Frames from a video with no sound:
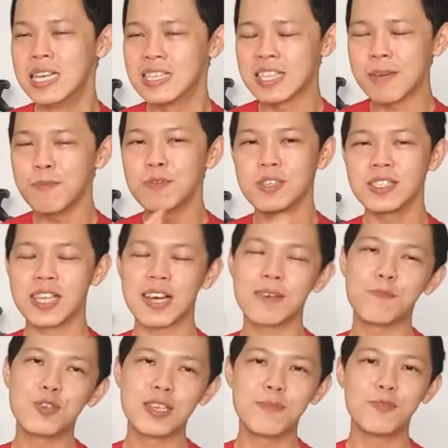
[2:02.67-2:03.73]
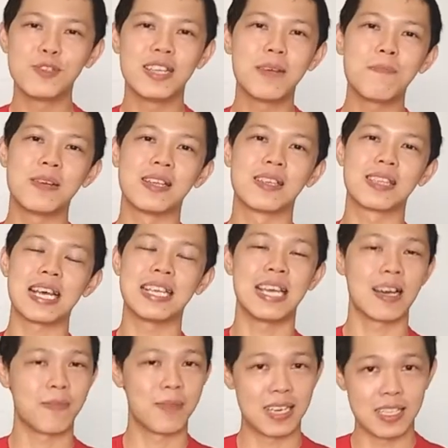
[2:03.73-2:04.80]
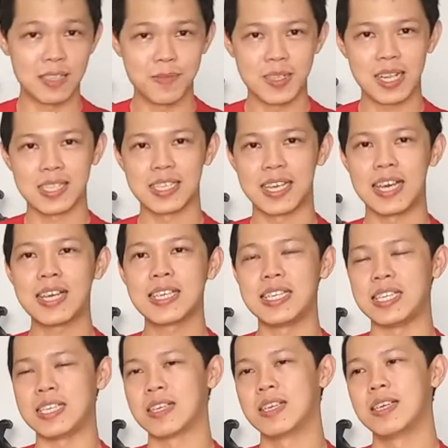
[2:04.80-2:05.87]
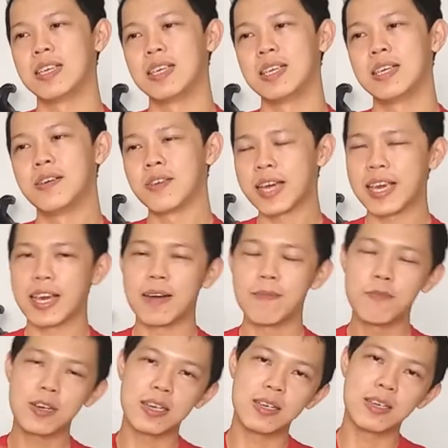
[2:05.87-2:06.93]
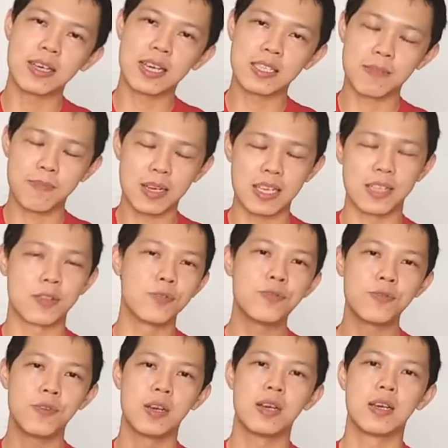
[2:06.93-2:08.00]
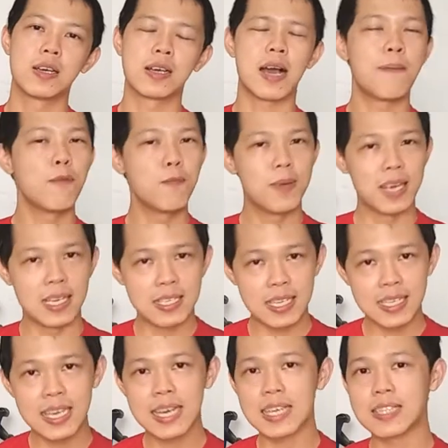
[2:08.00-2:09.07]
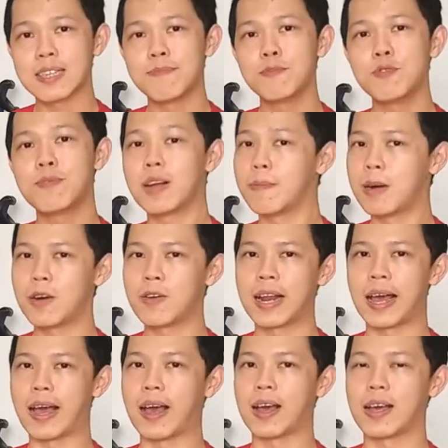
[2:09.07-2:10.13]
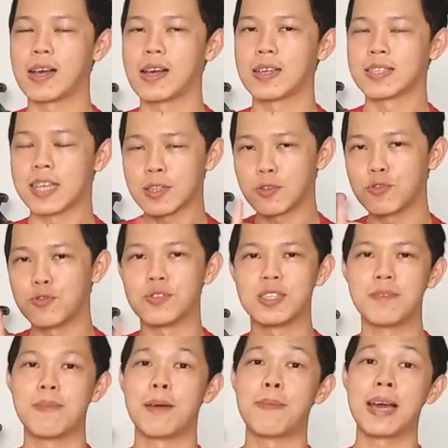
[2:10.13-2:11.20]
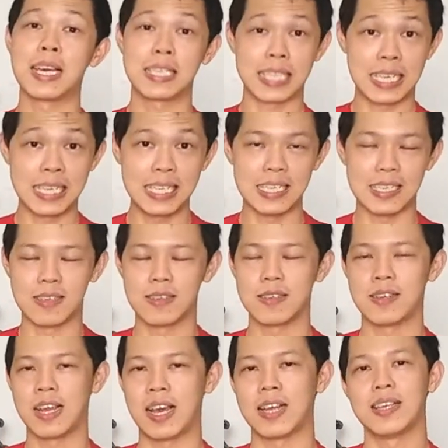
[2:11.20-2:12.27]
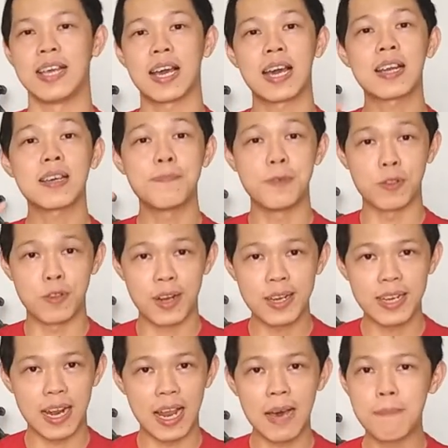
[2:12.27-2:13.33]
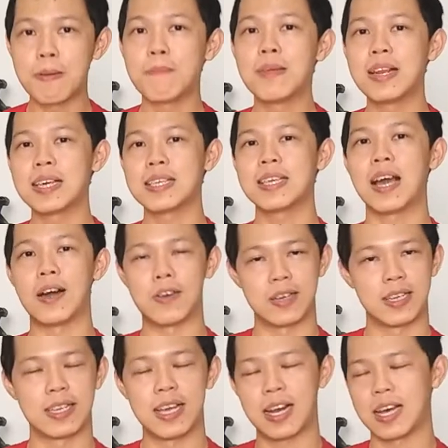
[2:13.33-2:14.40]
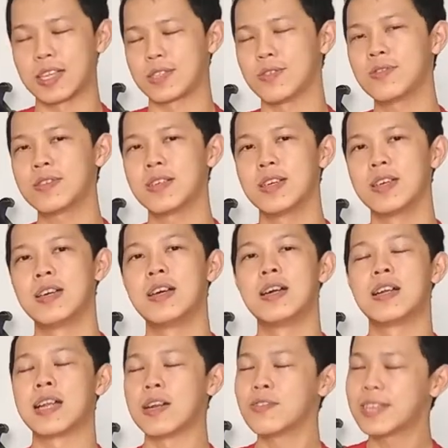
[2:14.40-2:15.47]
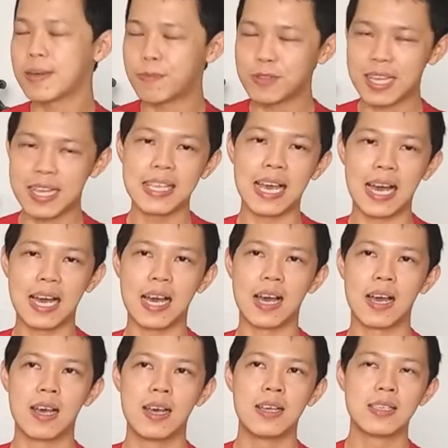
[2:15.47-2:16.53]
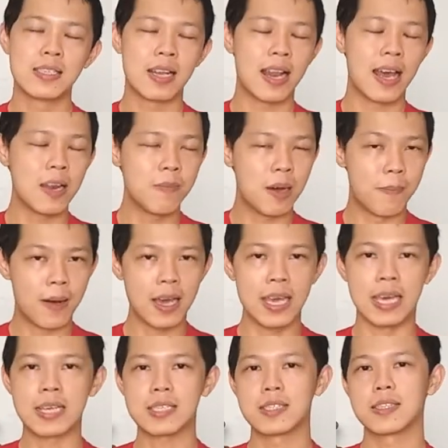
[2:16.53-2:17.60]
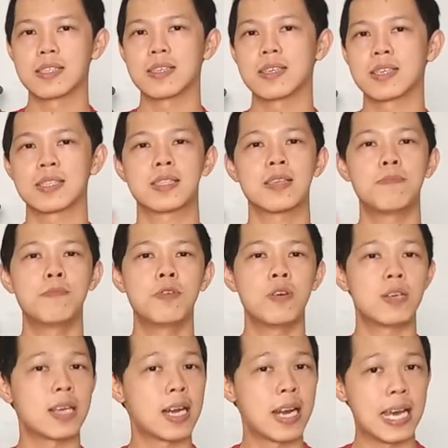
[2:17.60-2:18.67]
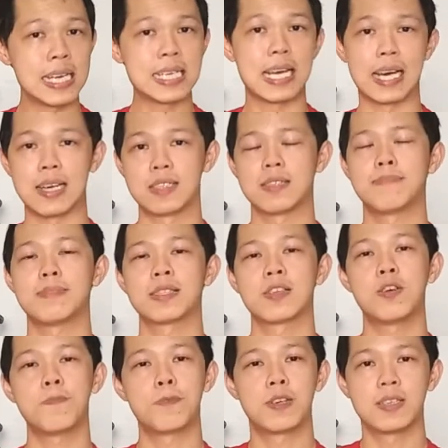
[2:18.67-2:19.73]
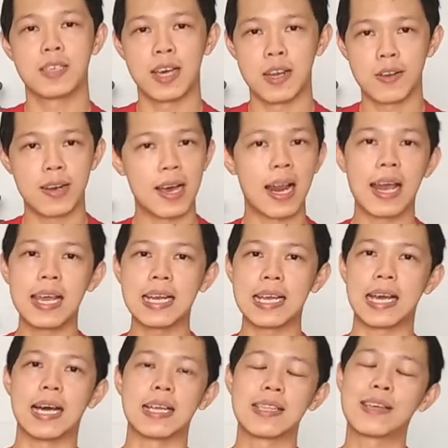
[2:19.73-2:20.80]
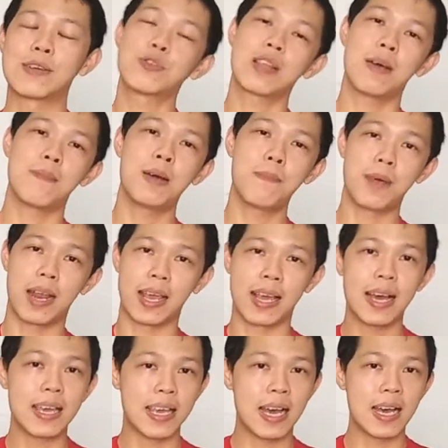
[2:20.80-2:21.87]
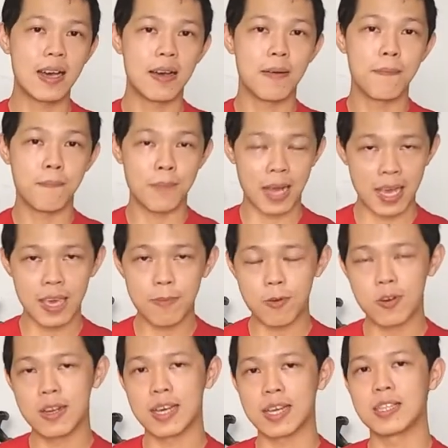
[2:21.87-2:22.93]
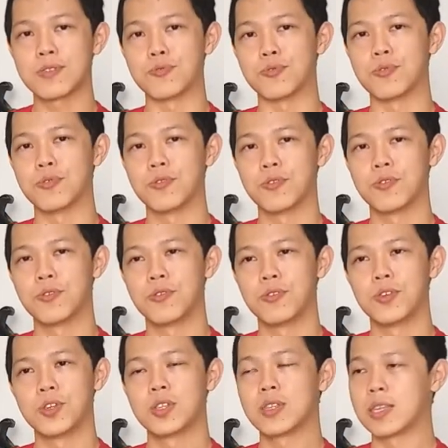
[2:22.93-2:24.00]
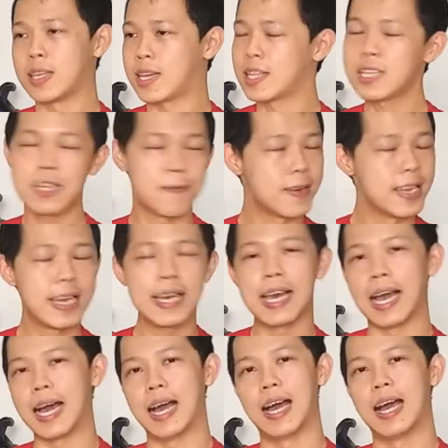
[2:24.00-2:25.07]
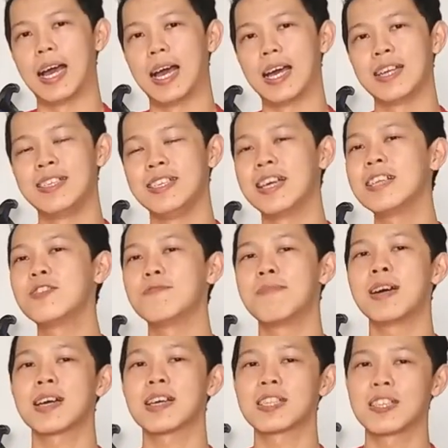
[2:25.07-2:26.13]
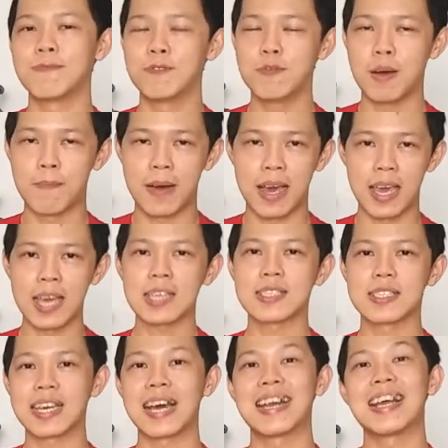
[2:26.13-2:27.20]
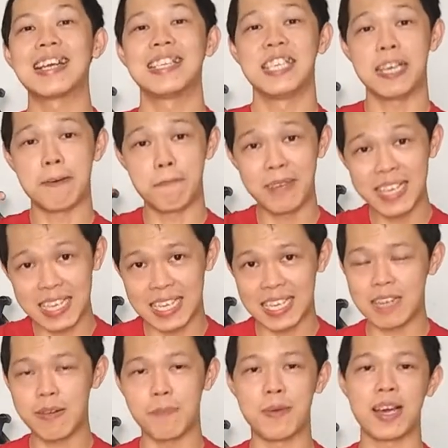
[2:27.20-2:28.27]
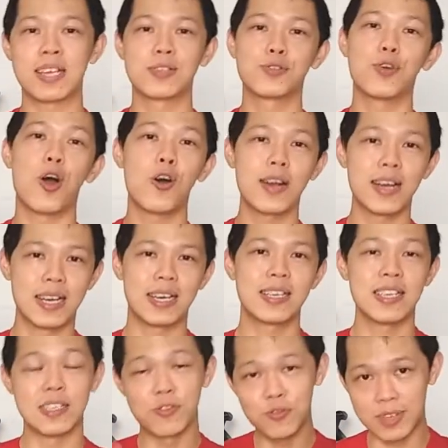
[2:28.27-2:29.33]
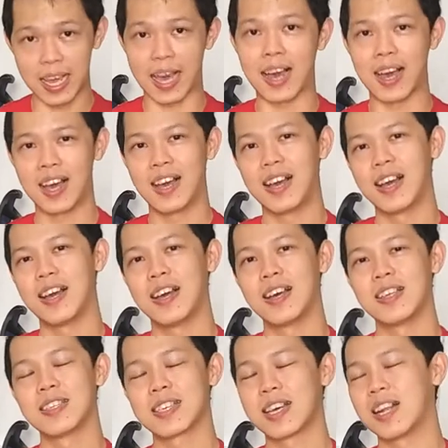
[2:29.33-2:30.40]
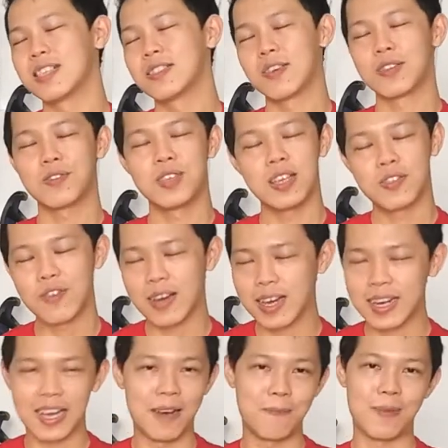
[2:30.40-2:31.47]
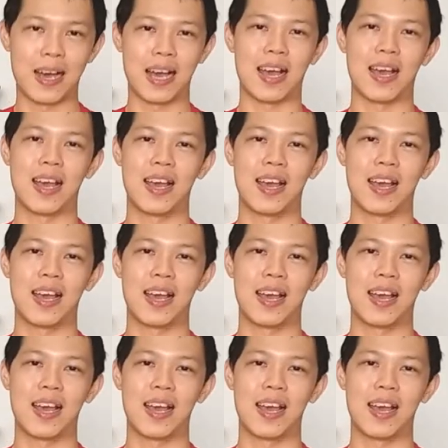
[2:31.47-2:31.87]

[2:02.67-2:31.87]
Saya, saya pun kemudian bertanya kepada tim sales saya gini, oke okay, kamu ke customer itu, kamu biasanya ketemu berapa orang? Satu, si Bapak X tadi. Nah, dia kan kebetulan adalah pemiliknya, ownernya langsung. Lalu saya pun nanya, selain Bapak X, ketemu orang lain nggak? Sempat ngobrol dengan orang lain nggak? Terutama mereka yang make produk itu. Ternyata jawabannya nggak. Dia cuma ketemu Bapak X karena dia pikir Bapak X itu owner, ya sudah. Segala sesuatunya itu akan gampang.